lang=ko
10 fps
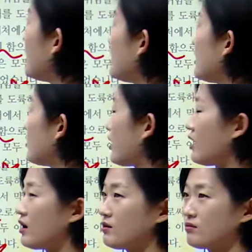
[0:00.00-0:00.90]
이게
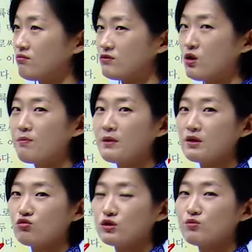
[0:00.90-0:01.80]
되게
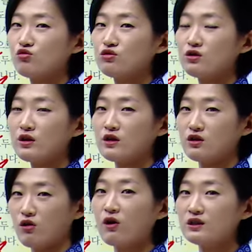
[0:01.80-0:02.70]
천팔백육십육 년에
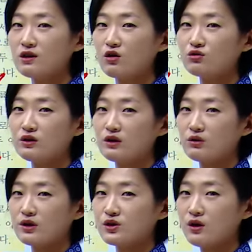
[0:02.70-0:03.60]
여러 가지 사건들이
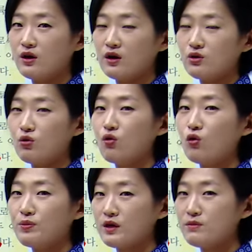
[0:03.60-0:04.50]
일어나죠.
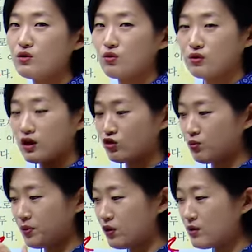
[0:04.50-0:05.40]
요거 빌미로 요때가
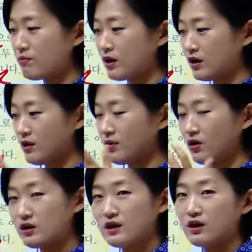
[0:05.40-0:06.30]
또 병인박해,
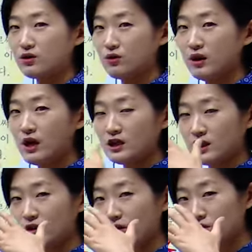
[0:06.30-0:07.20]
병인양요,
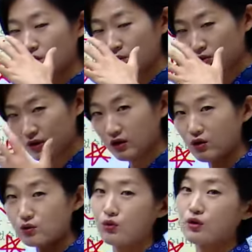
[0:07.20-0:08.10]
제너럴 셔먼호
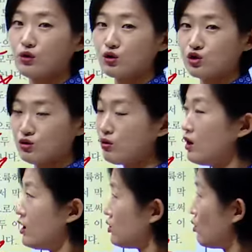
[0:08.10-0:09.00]
사건 이런 거 터지고
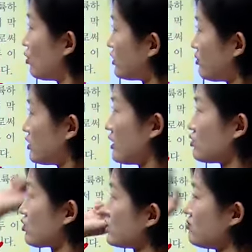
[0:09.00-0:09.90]
요거 때문에
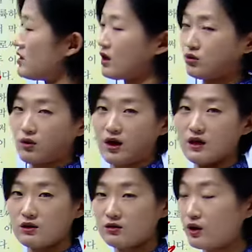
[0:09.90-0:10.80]
나중에 신미양요가
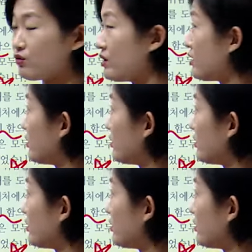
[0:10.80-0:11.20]
일어나게 되는